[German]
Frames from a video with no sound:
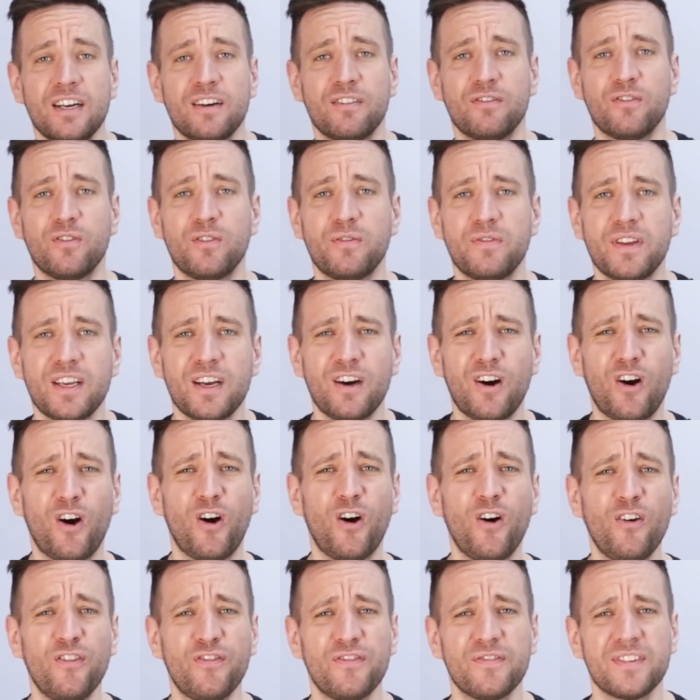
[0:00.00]
wo wir
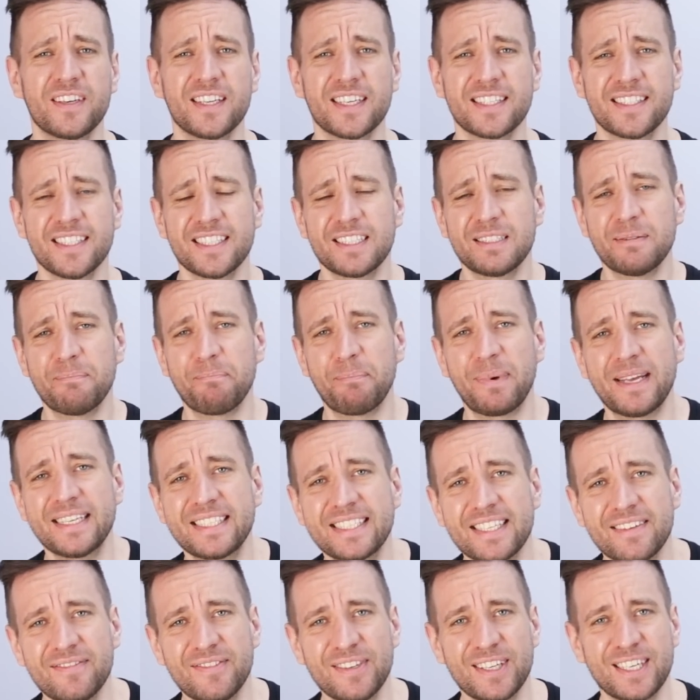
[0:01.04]
hoffen, dass es
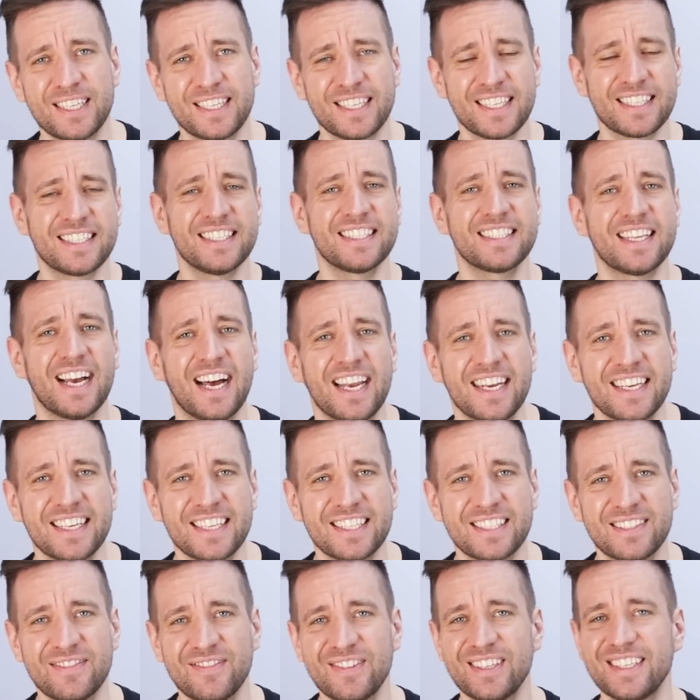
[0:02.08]
besser wird, dass es
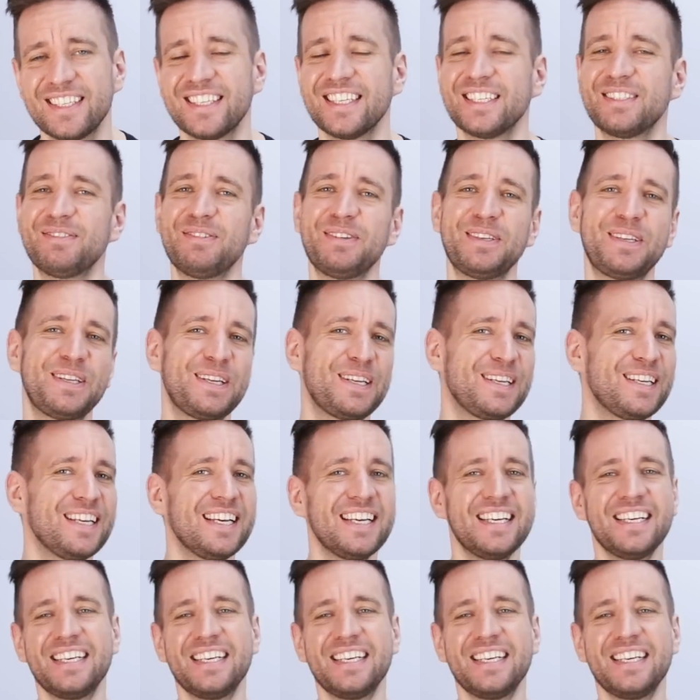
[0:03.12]
anders wird, dass wir einen